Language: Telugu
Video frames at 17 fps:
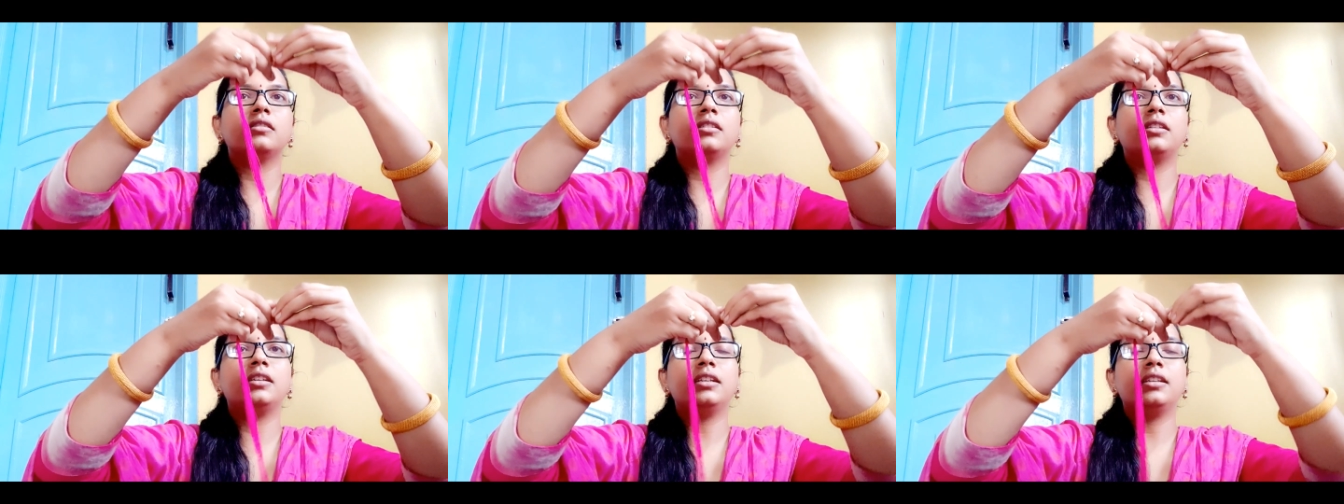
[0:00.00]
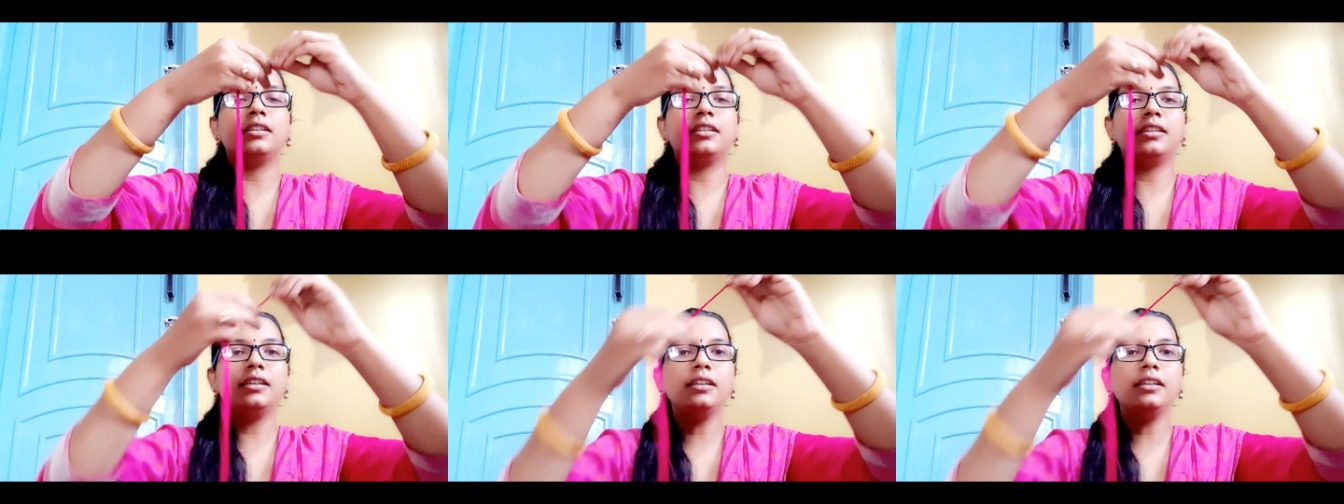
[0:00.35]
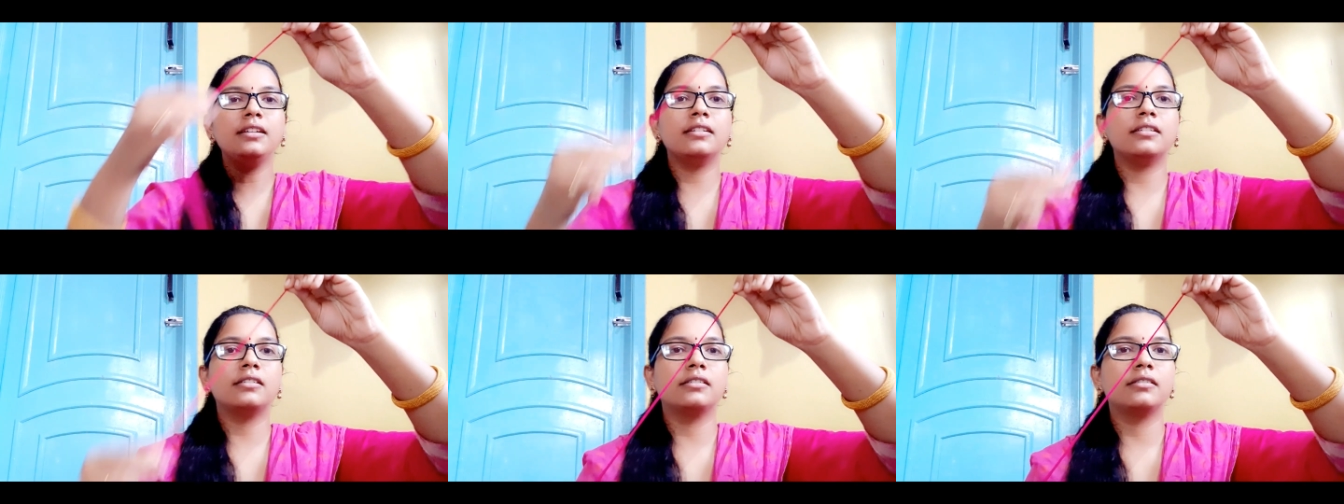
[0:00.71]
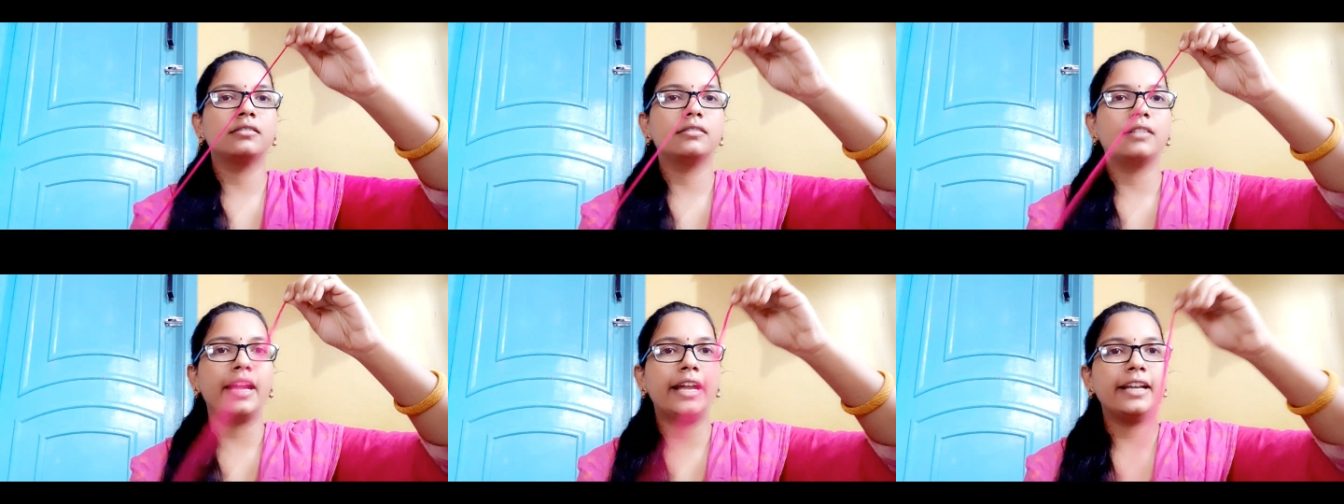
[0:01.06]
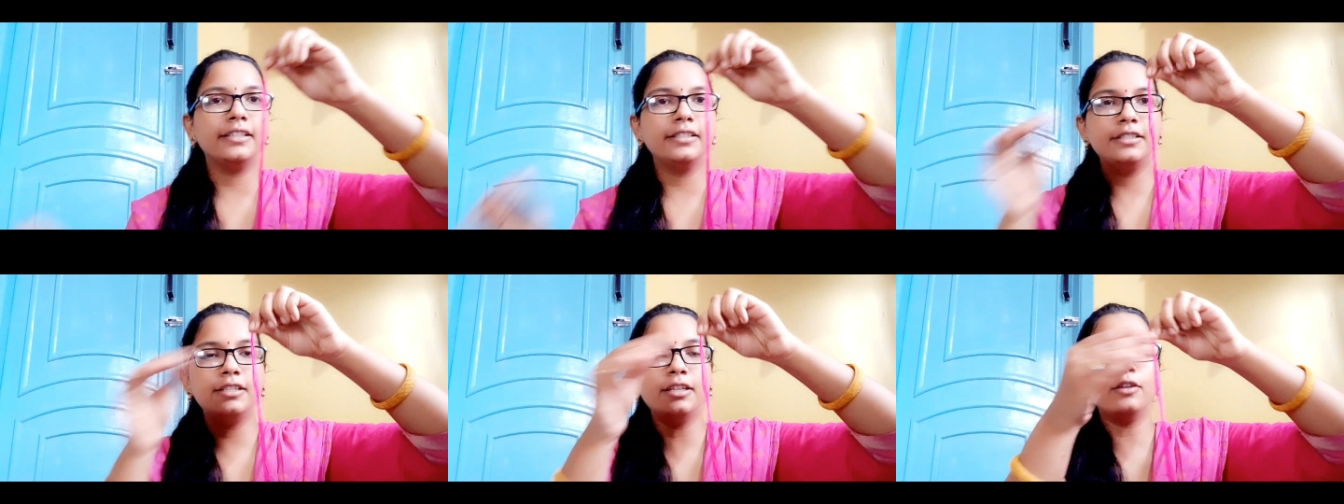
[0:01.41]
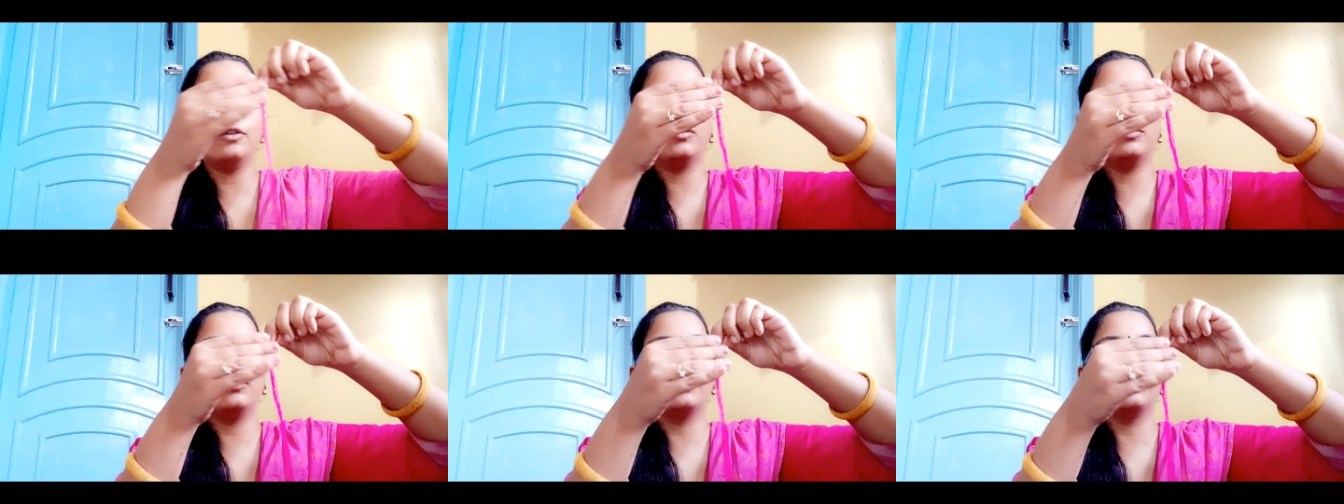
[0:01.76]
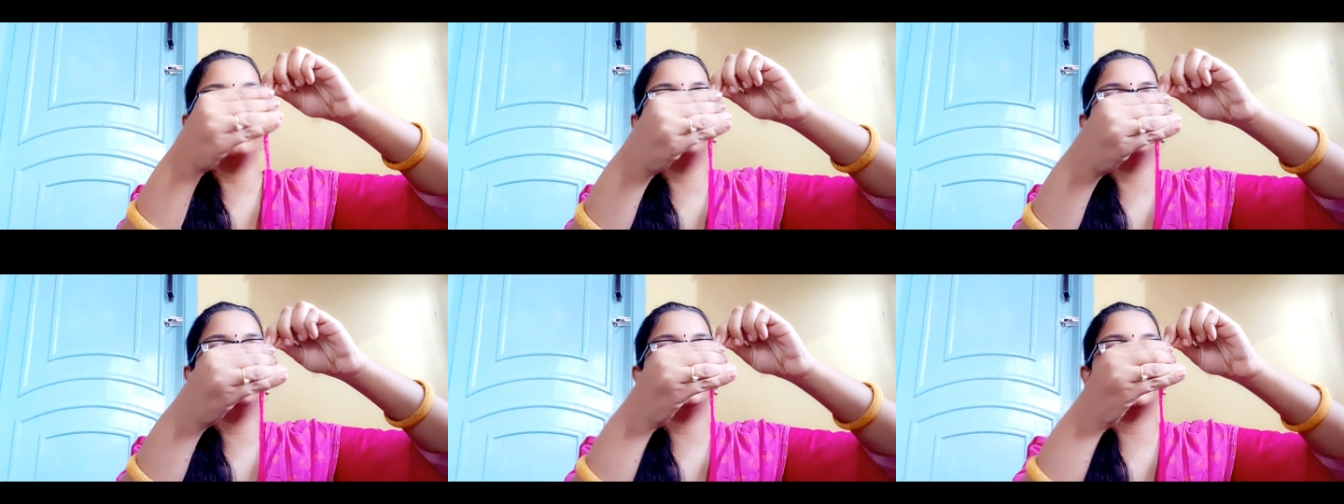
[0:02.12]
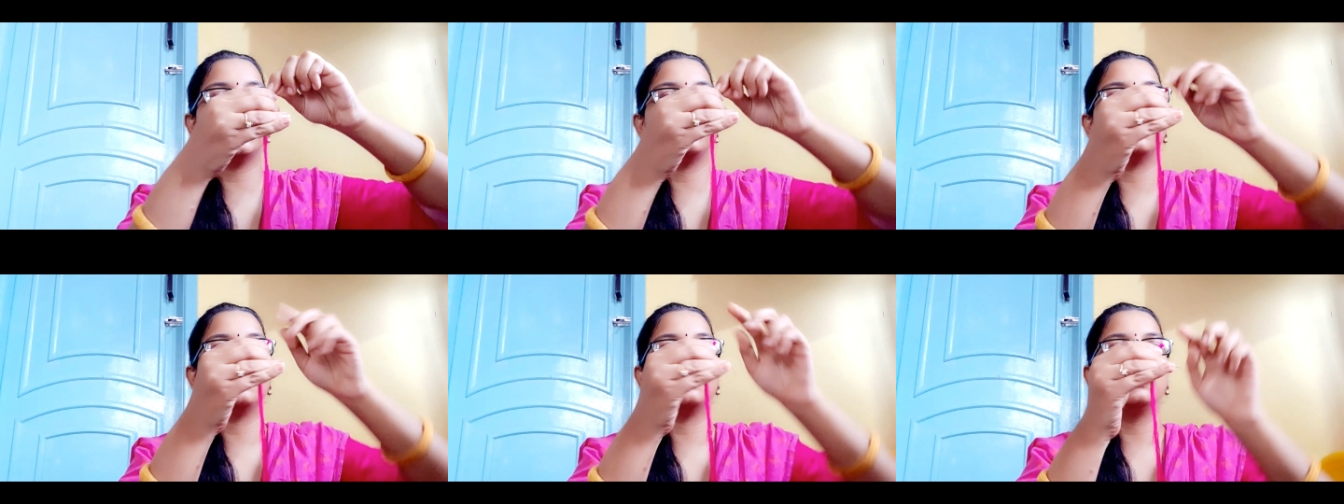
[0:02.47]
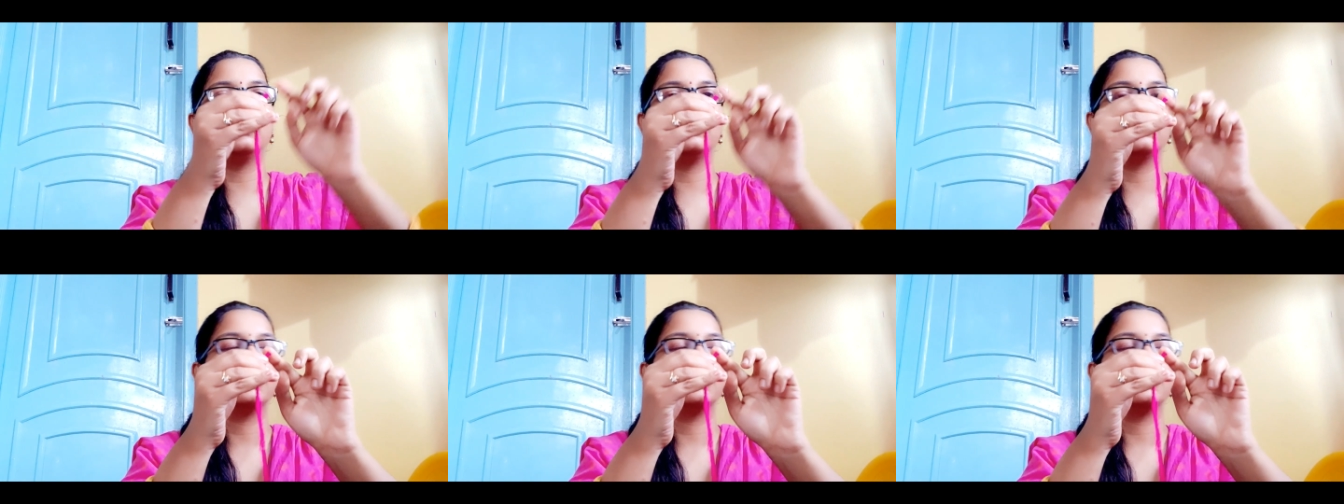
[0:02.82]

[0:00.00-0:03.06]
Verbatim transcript: దీన్ని ఎడ్జ్లో గ్లూ ఉంటుంది కదా